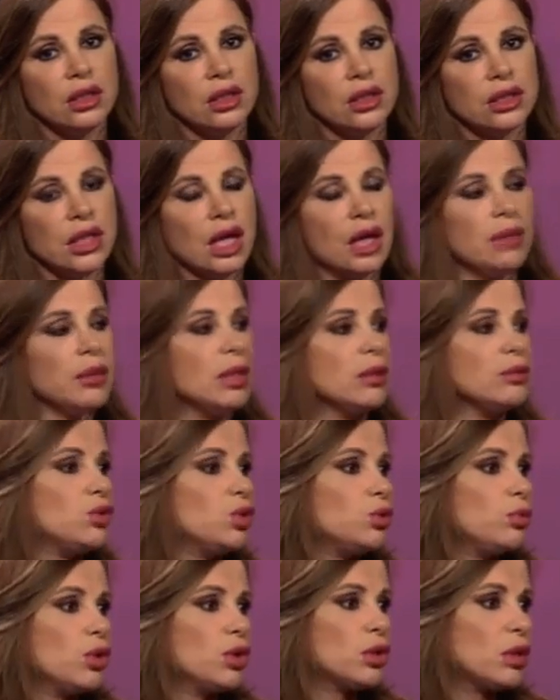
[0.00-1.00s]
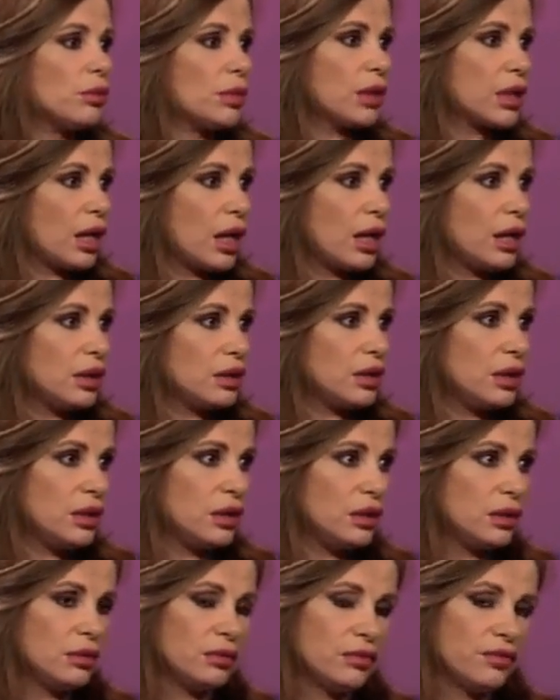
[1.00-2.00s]
اذا عملها بشي مختبر
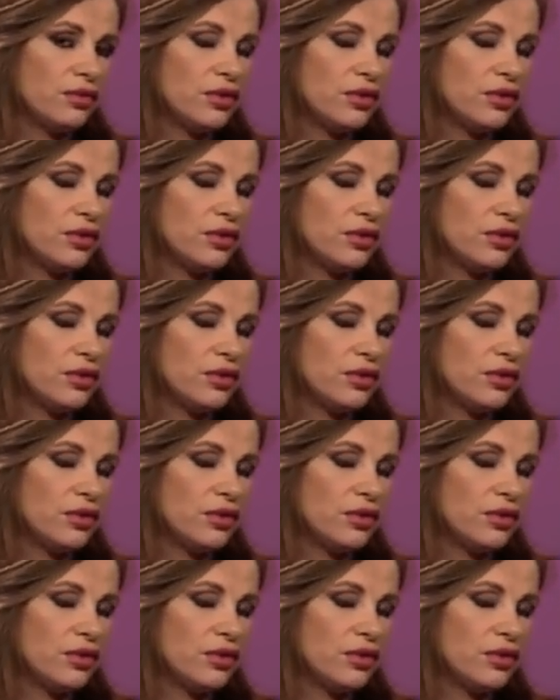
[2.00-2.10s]
عادي